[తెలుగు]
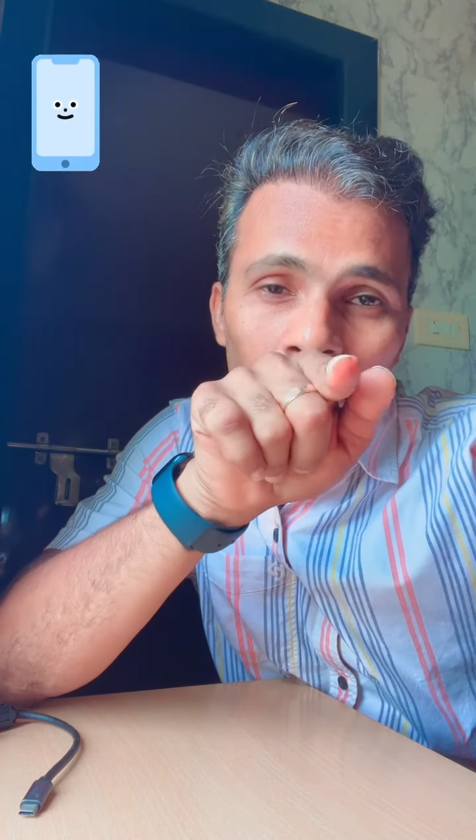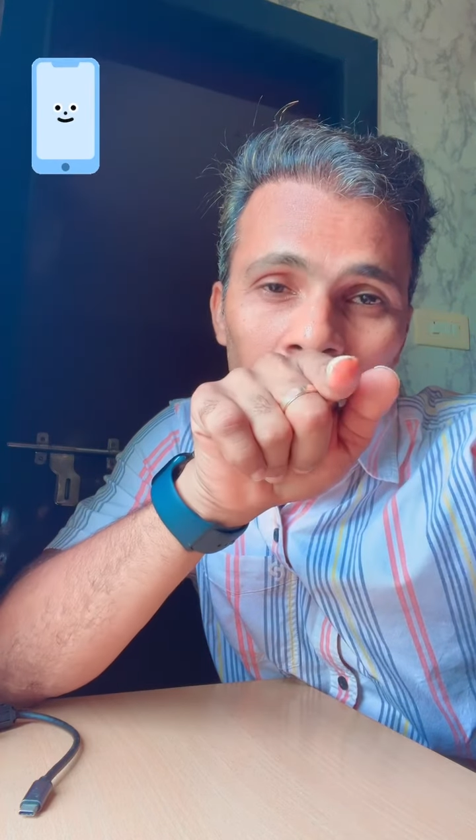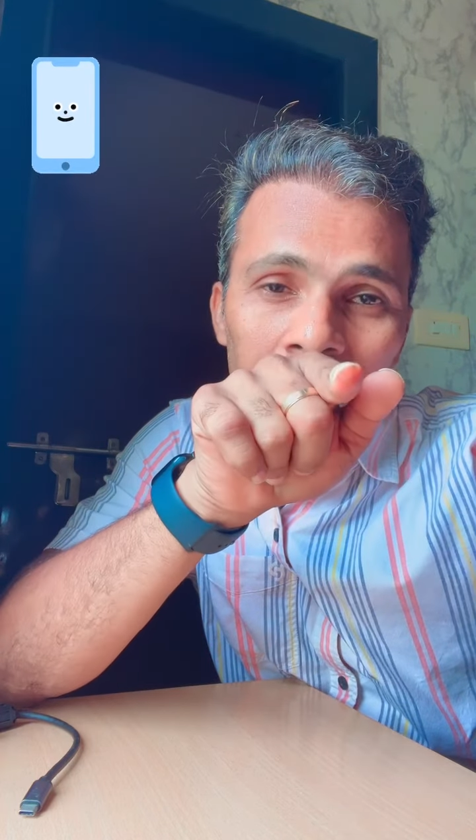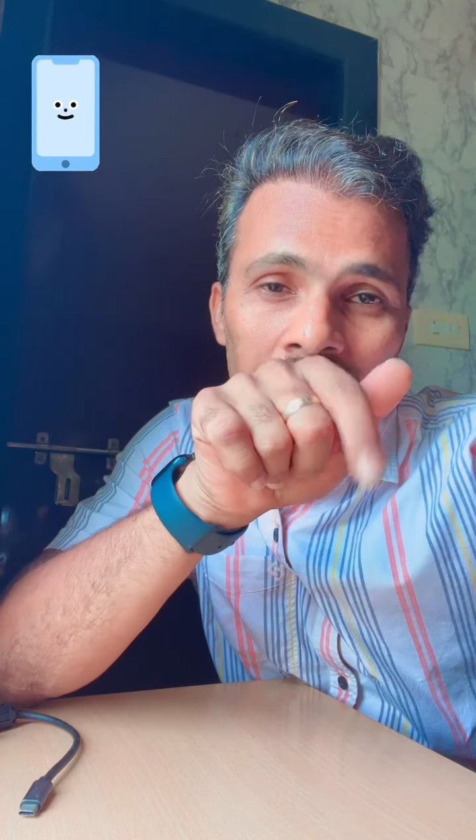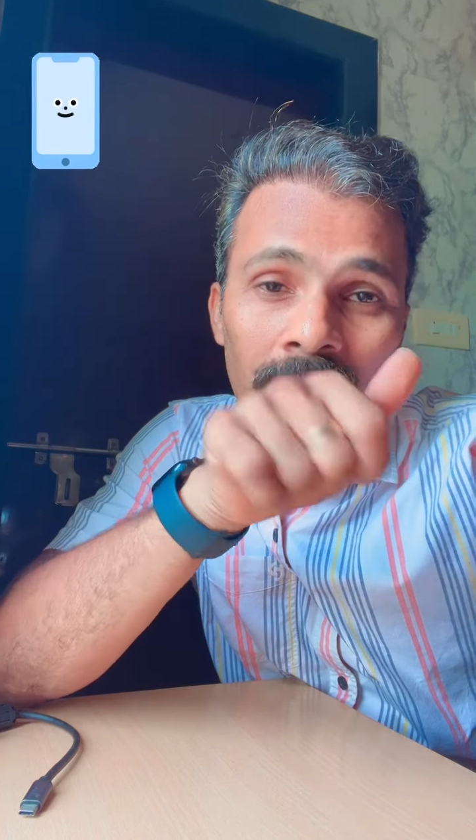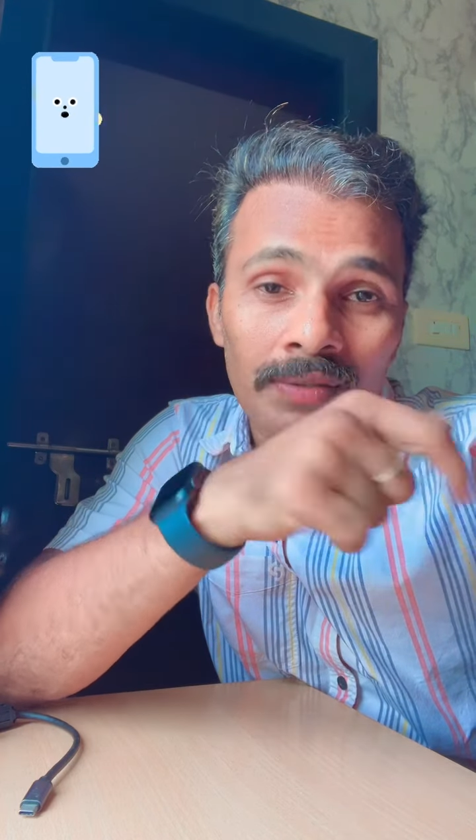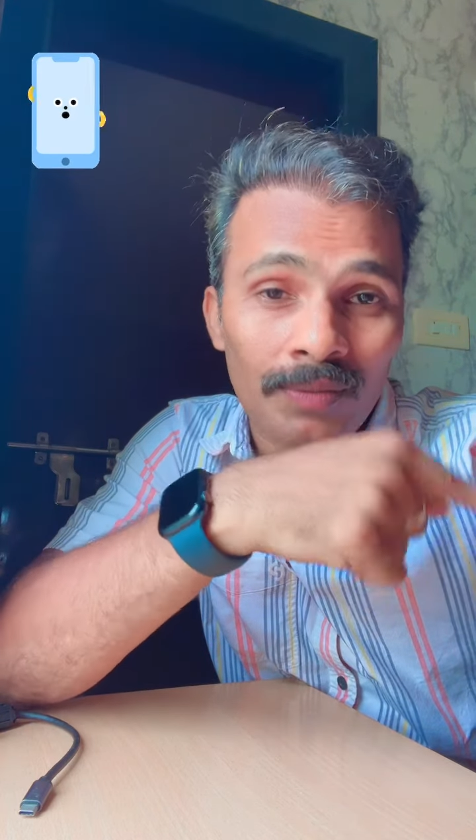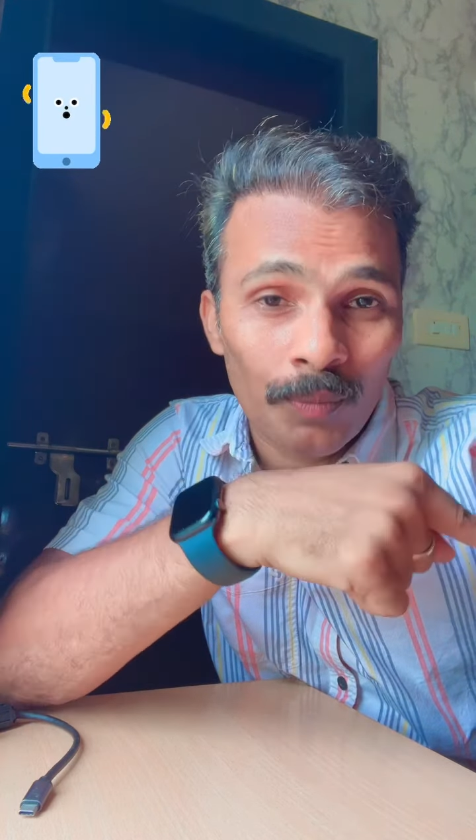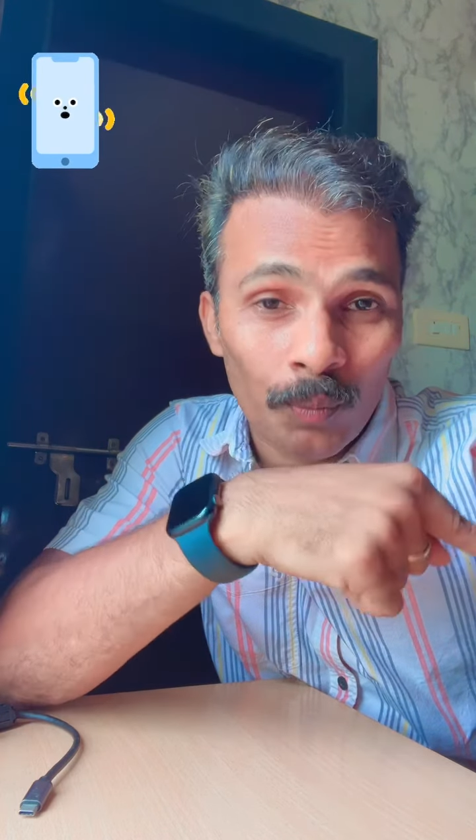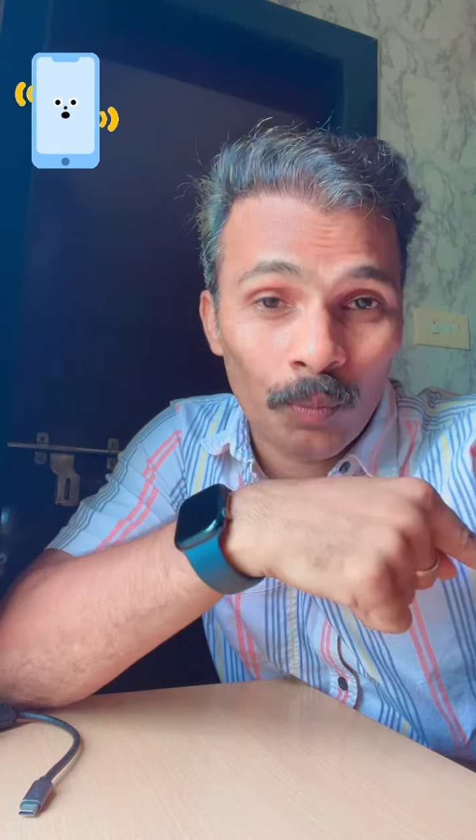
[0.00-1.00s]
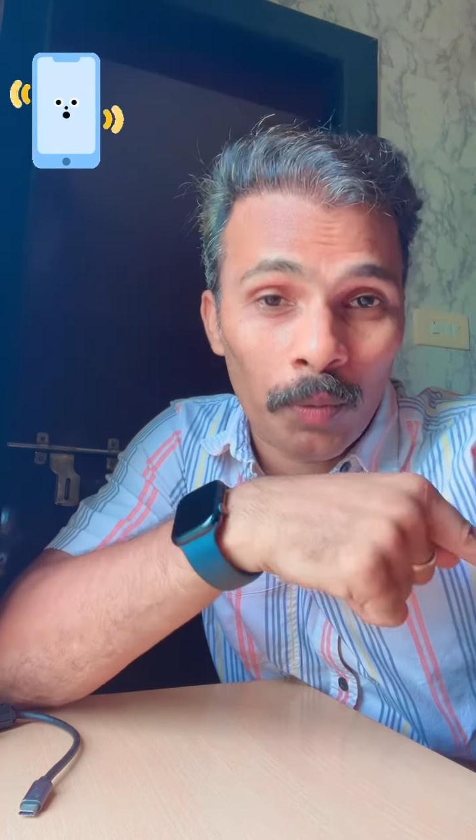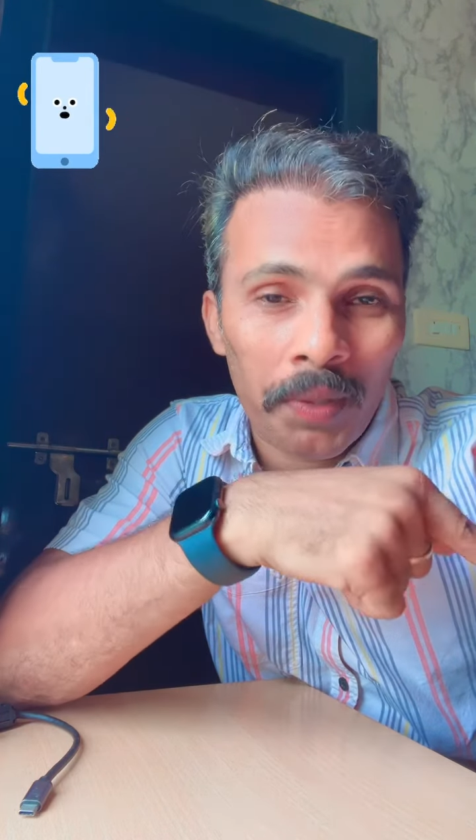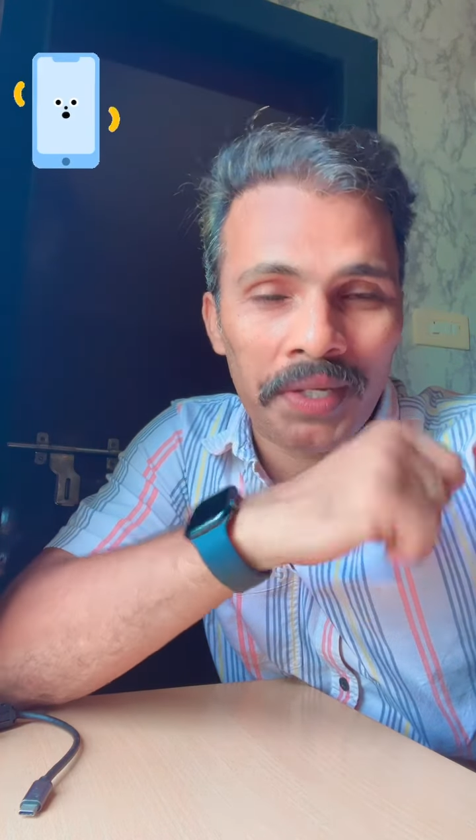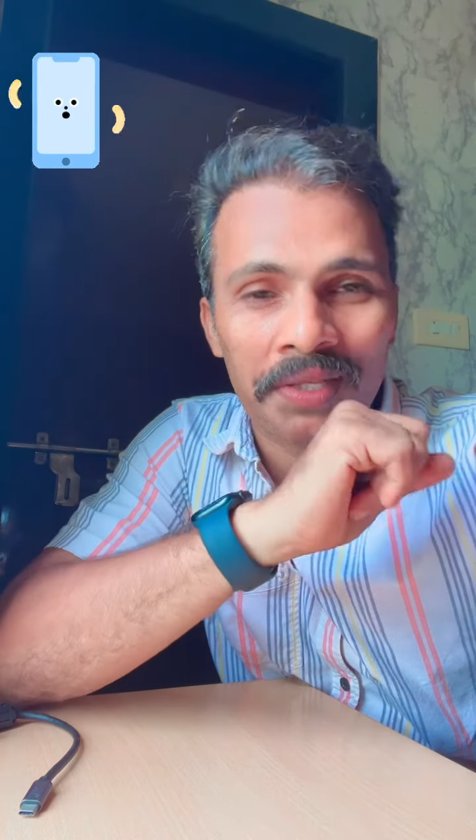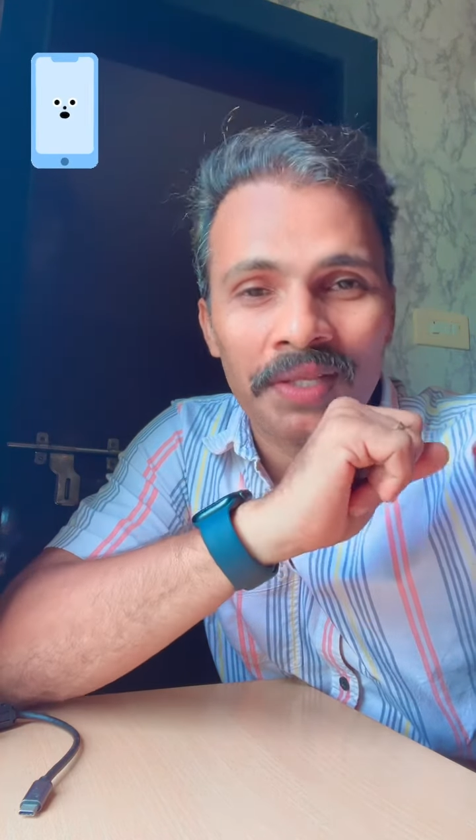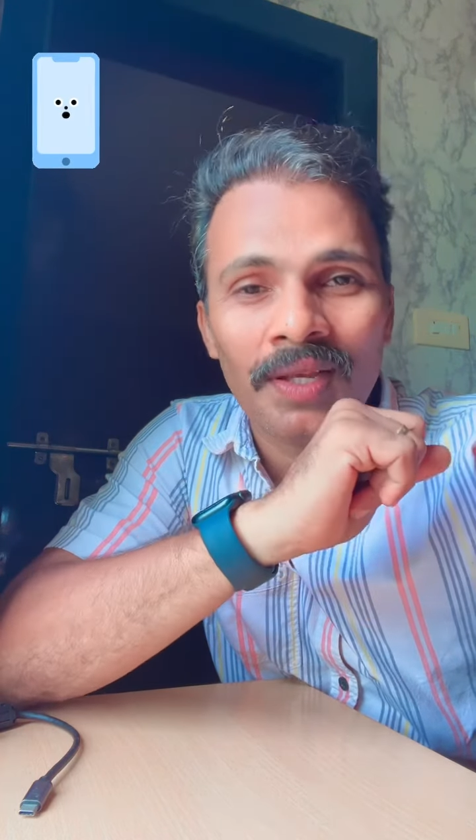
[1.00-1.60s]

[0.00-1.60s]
ఫస్ట్ మొబైల్